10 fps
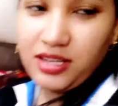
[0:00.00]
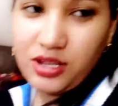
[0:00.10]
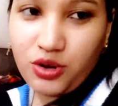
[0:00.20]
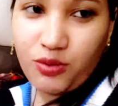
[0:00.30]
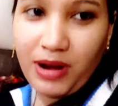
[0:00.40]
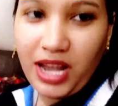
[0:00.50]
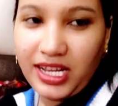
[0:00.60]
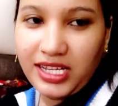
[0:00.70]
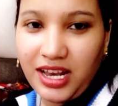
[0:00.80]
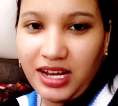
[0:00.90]
इसको ऊपर
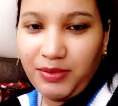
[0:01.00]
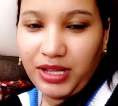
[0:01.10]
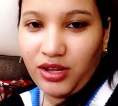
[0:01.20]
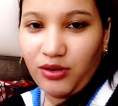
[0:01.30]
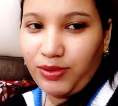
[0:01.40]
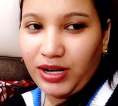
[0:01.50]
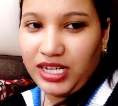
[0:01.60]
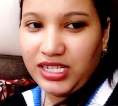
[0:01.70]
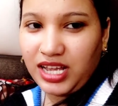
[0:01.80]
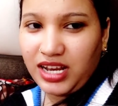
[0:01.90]
लेके जाने का मन था ऊपर
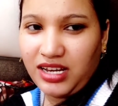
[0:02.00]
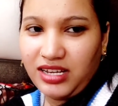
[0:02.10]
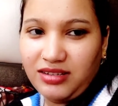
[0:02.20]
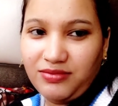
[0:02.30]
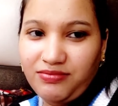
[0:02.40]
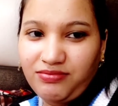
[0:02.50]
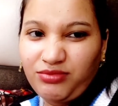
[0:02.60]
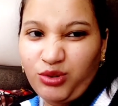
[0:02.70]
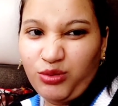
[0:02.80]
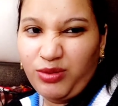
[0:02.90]
नहीं जाएगा ये
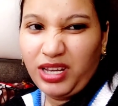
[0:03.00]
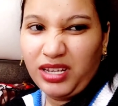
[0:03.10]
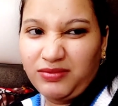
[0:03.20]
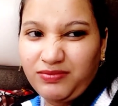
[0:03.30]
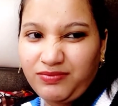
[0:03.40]
धूप नहीं है